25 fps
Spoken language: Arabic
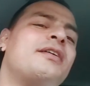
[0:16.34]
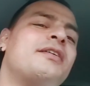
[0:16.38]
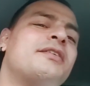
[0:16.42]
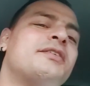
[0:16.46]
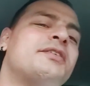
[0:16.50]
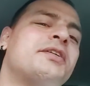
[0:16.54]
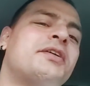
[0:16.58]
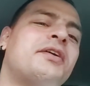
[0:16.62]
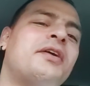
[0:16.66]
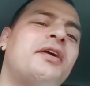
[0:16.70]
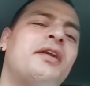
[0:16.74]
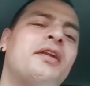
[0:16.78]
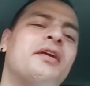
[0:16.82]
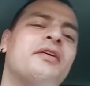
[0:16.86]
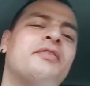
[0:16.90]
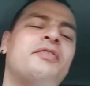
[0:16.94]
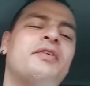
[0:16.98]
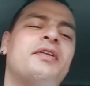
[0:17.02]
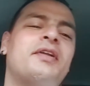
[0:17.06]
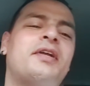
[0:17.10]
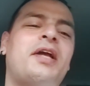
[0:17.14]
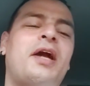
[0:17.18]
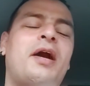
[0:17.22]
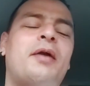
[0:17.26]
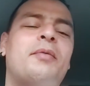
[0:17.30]
شقالك في
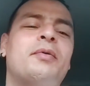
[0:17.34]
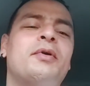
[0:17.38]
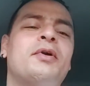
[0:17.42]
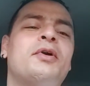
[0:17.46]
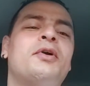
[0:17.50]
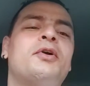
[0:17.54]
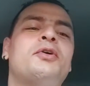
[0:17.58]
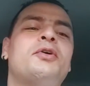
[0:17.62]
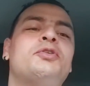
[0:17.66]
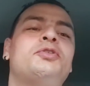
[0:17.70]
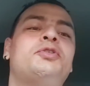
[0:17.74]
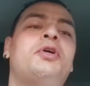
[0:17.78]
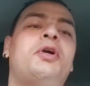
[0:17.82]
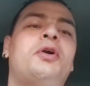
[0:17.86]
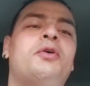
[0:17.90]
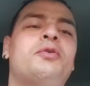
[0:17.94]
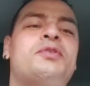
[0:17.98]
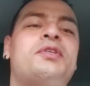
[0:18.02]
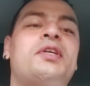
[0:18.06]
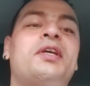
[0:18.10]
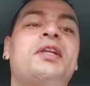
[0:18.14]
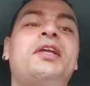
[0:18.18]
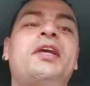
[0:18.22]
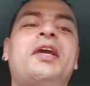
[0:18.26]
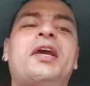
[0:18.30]
الكاب شو
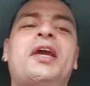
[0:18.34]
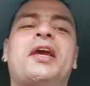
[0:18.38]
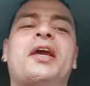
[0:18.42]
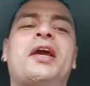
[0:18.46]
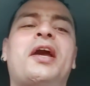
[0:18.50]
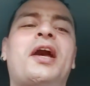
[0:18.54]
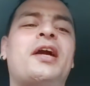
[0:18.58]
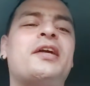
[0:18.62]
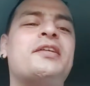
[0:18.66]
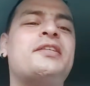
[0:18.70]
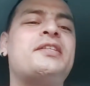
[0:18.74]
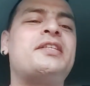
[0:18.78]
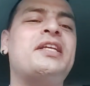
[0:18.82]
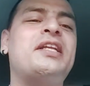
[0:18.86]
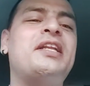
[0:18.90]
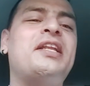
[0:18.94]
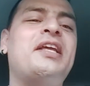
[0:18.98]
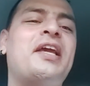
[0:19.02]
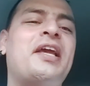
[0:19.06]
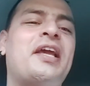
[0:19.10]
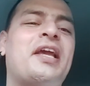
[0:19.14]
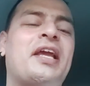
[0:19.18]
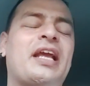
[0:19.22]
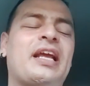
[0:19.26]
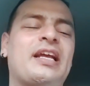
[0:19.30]
سينيه ها
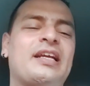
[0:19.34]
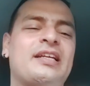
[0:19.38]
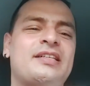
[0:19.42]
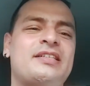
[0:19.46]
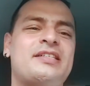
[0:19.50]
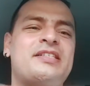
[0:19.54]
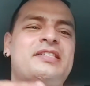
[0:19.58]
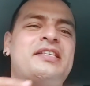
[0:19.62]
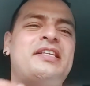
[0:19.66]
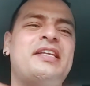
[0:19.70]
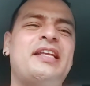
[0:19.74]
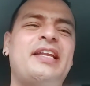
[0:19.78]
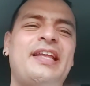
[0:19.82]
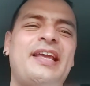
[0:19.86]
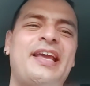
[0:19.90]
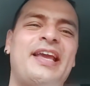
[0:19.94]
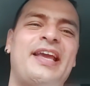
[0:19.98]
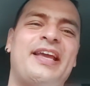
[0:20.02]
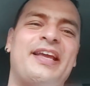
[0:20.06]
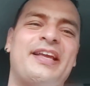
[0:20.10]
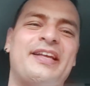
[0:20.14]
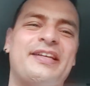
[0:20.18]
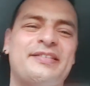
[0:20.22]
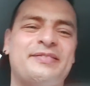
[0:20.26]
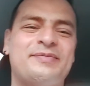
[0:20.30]
سينيه
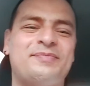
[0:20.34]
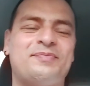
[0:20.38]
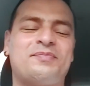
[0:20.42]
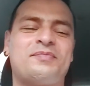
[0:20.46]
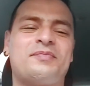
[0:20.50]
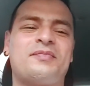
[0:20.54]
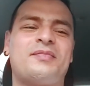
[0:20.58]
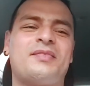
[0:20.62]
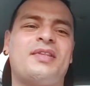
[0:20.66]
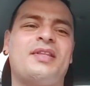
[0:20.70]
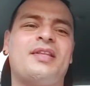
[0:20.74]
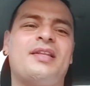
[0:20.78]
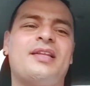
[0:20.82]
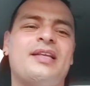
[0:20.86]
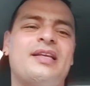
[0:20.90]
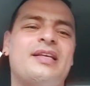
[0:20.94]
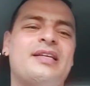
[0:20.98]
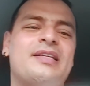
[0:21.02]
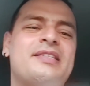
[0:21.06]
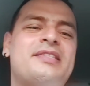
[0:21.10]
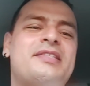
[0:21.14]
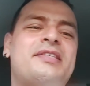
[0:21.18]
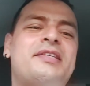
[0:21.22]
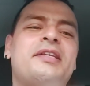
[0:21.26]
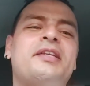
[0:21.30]
سينيه
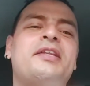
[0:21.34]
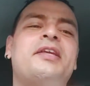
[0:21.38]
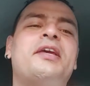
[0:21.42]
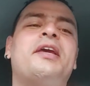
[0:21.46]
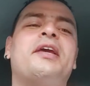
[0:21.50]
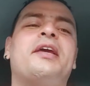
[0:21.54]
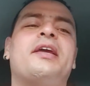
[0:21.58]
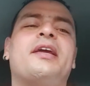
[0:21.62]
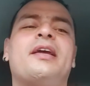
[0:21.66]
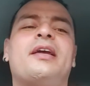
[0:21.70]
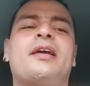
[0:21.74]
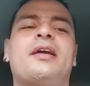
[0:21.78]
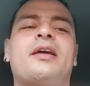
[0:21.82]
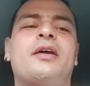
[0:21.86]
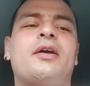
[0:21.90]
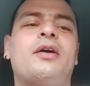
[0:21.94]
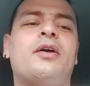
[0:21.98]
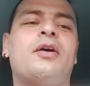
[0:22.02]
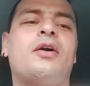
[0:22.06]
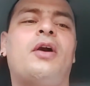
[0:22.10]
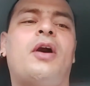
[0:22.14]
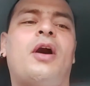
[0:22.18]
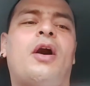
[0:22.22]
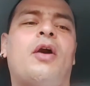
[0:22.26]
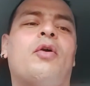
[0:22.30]
سينيه
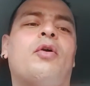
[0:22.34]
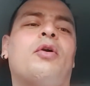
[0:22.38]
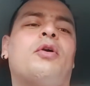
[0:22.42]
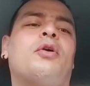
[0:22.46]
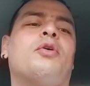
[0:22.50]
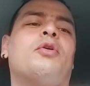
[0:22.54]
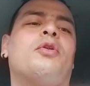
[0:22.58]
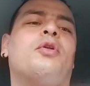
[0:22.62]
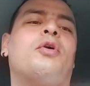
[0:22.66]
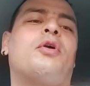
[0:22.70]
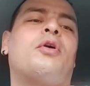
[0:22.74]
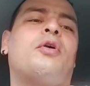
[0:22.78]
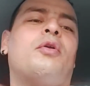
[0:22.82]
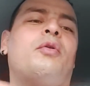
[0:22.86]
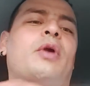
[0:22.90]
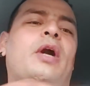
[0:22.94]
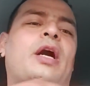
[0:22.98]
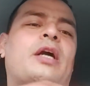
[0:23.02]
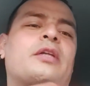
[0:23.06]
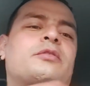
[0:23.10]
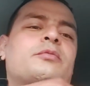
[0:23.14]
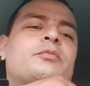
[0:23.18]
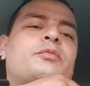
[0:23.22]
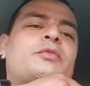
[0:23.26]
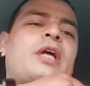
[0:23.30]
اه وكل كل
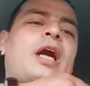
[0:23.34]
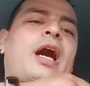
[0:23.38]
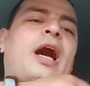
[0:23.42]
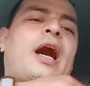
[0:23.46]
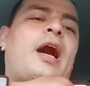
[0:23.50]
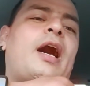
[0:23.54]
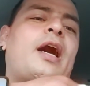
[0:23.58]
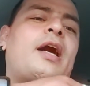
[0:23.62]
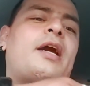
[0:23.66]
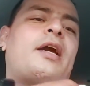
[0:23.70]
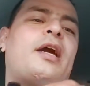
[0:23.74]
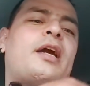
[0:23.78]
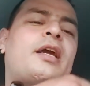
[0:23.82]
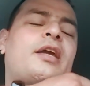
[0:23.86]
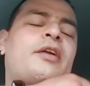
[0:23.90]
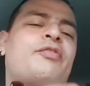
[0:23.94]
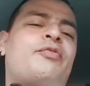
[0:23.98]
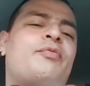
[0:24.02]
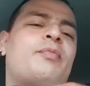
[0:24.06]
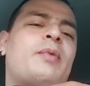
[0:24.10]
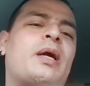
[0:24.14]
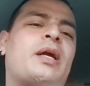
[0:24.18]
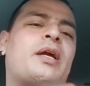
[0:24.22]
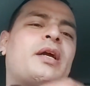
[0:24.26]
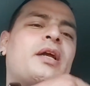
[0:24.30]
واحد نتاعها هكا
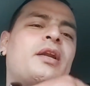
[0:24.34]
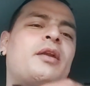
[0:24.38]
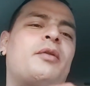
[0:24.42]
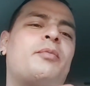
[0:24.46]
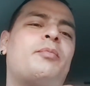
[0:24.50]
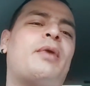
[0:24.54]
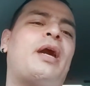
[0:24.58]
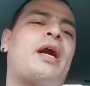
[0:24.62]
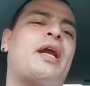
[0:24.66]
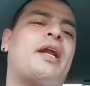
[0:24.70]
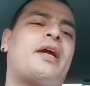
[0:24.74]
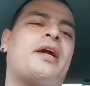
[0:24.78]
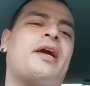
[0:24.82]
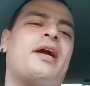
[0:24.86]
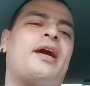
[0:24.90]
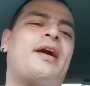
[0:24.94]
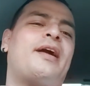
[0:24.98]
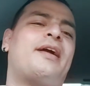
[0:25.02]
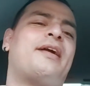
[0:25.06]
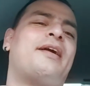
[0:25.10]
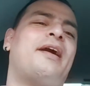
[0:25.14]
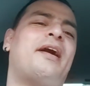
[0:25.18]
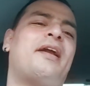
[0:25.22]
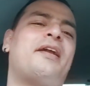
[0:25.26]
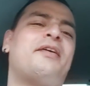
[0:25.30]
كيف ما كل ماركه
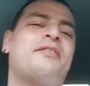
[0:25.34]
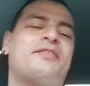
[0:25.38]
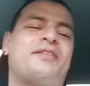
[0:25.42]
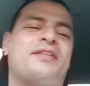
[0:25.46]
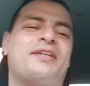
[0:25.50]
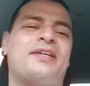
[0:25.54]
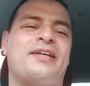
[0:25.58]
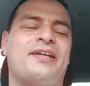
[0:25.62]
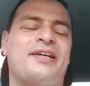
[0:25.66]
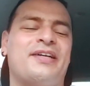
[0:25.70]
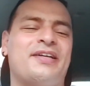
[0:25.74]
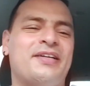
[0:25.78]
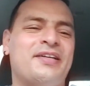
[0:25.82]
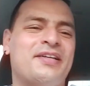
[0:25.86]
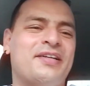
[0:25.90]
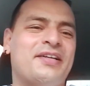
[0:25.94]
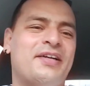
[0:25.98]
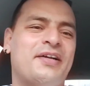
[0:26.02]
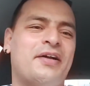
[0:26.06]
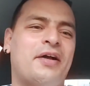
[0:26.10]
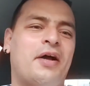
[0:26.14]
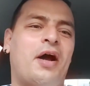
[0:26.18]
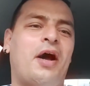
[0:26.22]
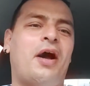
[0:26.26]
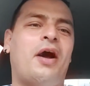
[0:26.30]
هكا عرفتها
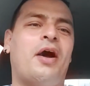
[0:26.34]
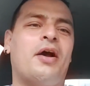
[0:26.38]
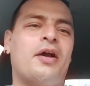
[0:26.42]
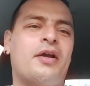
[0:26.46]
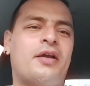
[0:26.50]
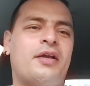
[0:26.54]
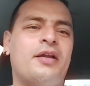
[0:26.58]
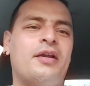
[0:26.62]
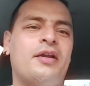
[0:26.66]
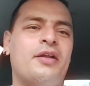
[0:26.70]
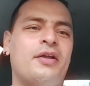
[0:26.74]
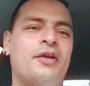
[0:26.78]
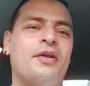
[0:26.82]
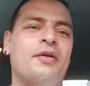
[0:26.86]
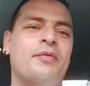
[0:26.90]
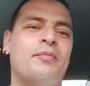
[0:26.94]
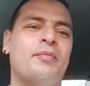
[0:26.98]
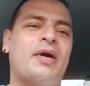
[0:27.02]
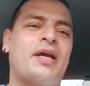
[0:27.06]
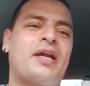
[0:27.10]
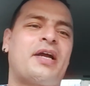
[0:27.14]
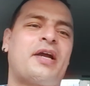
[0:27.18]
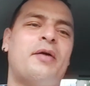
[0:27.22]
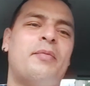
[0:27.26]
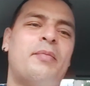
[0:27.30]
اه كل
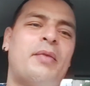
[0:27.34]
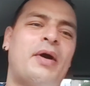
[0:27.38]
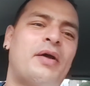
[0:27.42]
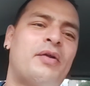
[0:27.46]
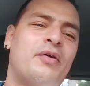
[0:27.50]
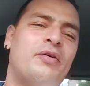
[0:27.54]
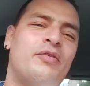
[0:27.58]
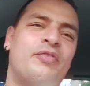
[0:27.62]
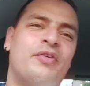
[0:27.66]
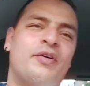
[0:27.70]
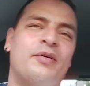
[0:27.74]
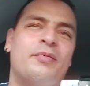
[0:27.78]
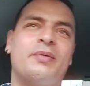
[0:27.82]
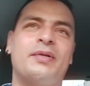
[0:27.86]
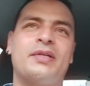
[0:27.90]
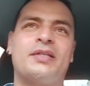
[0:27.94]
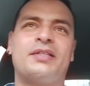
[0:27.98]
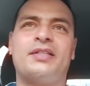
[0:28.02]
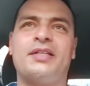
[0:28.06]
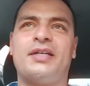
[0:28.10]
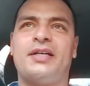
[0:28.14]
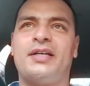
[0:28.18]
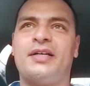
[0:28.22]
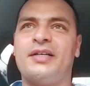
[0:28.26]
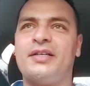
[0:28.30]
ماركه معروفه
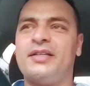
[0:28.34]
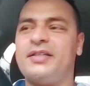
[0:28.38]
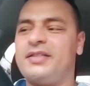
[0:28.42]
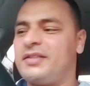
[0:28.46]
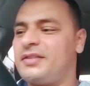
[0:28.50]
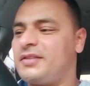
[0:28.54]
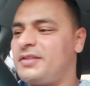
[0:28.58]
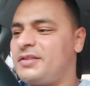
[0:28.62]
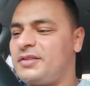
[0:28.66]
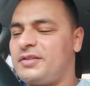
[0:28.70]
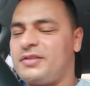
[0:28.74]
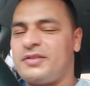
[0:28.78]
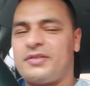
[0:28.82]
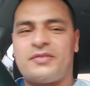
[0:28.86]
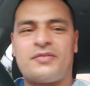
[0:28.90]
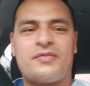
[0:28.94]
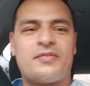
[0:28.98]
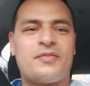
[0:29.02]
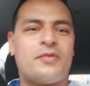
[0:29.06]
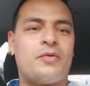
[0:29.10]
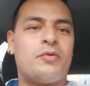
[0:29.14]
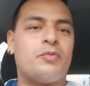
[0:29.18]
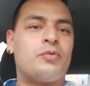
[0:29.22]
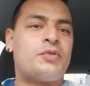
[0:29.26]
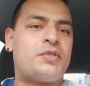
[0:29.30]
بالكدا
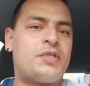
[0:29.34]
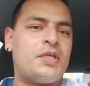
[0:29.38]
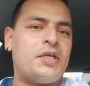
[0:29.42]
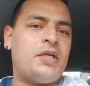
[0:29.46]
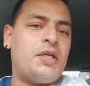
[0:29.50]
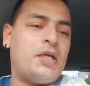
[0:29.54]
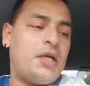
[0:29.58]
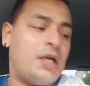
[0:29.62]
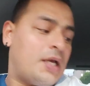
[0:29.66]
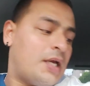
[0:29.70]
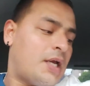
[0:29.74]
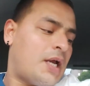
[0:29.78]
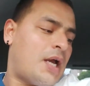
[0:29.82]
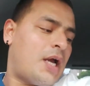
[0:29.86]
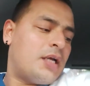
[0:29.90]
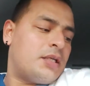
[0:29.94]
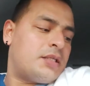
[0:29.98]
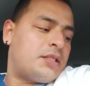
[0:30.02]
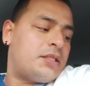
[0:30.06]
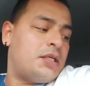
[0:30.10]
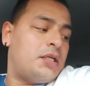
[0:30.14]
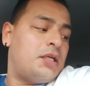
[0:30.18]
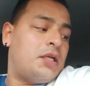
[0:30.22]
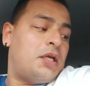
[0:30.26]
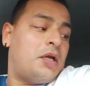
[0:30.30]
وسينيه اه
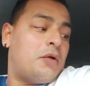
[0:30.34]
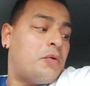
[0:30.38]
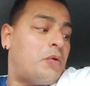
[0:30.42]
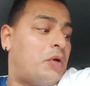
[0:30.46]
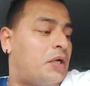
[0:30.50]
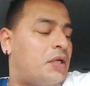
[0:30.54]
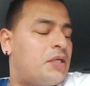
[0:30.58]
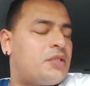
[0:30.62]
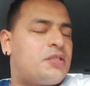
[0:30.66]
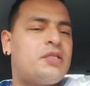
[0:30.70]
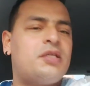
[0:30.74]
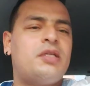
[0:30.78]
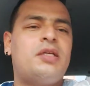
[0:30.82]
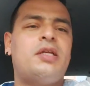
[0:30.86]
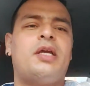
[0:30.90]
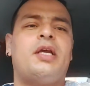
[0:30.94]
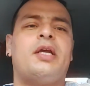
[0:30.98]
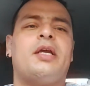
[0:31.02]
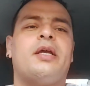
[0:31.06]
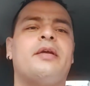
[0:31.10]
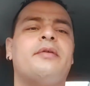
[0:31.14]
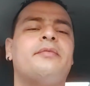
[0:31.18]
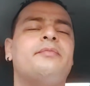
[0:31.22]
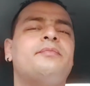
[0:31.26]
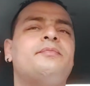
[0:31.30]
سينيه والله
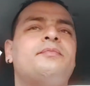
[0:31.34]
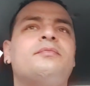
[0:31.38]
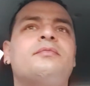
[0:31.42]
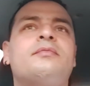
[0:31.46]
سينيه